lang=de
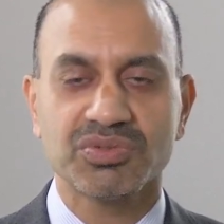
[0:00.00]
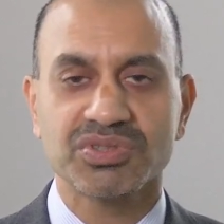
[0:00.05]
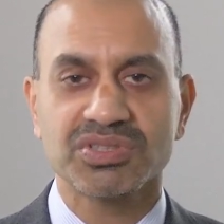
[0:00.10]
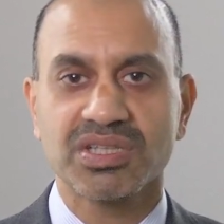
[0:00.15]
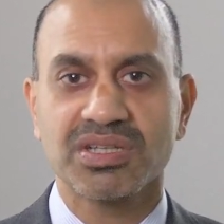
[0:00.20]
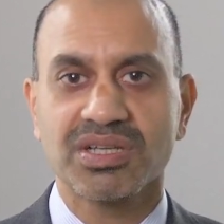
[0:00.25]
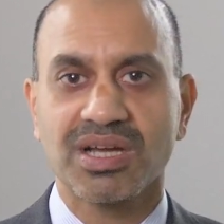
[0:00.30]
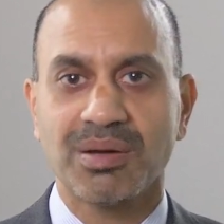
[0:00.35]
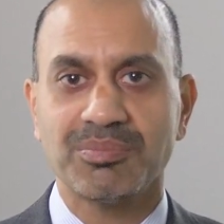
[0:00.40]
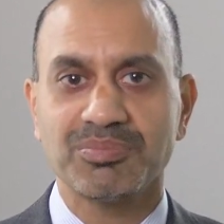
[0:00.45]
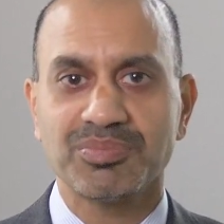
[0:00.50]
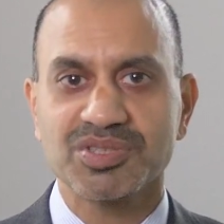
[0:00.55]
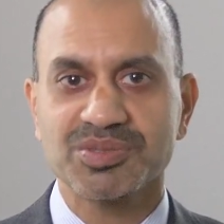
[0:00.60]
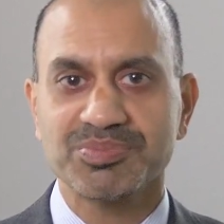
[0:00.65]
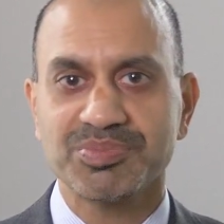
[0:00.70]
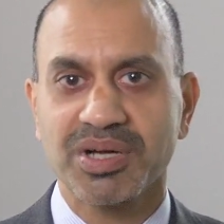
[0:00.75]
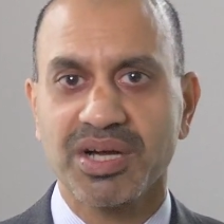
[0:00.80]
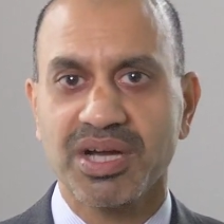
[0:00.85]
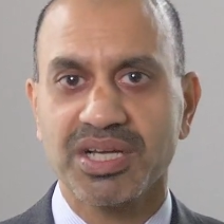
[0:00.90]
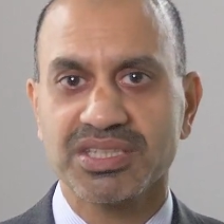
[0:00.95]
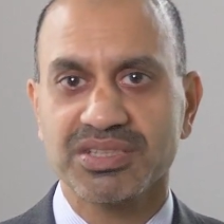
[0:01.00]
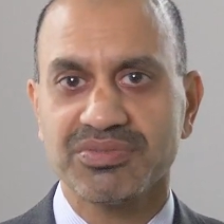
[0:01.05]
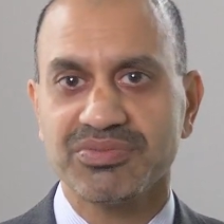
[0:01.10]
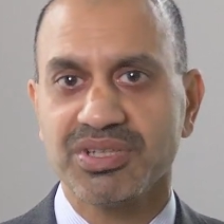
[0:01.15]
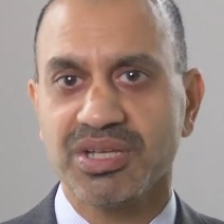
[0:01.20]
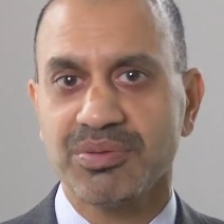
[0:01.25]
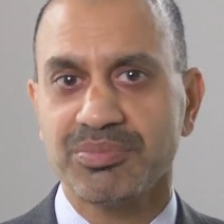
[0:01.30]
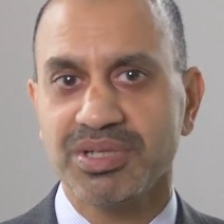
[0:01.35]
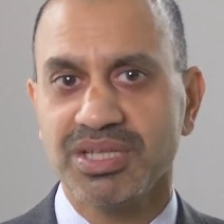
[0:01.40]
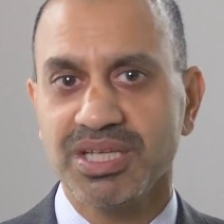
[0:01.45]
unsere Campusbereiche
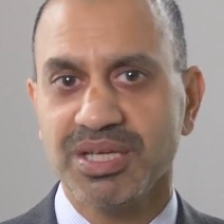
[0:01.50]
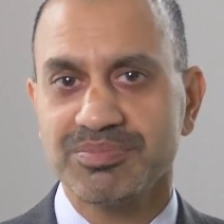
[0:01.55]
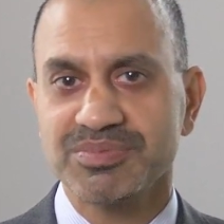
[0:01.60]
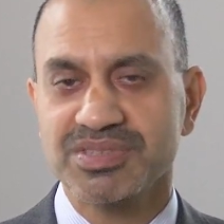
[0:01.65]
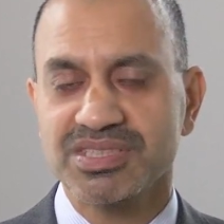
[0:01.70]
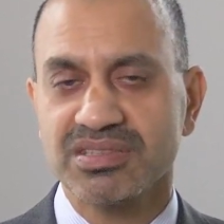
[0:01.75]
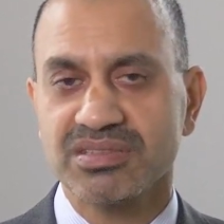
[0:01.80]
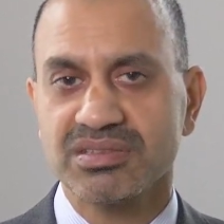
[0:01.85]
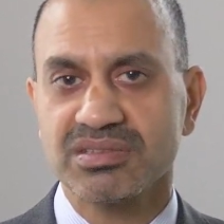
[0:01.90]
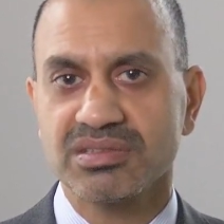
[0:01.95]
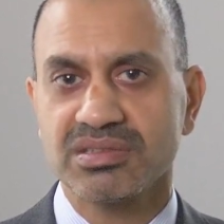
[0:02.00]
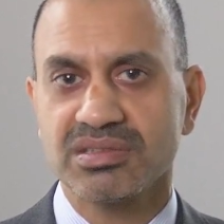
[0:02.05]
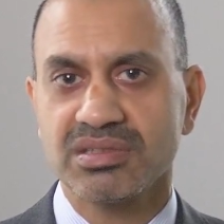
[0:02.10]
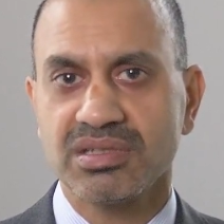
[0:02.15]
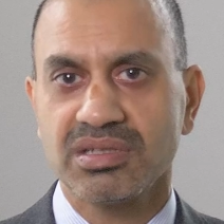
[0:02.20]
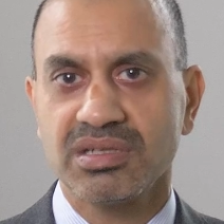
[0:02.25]
wieder belebt sind,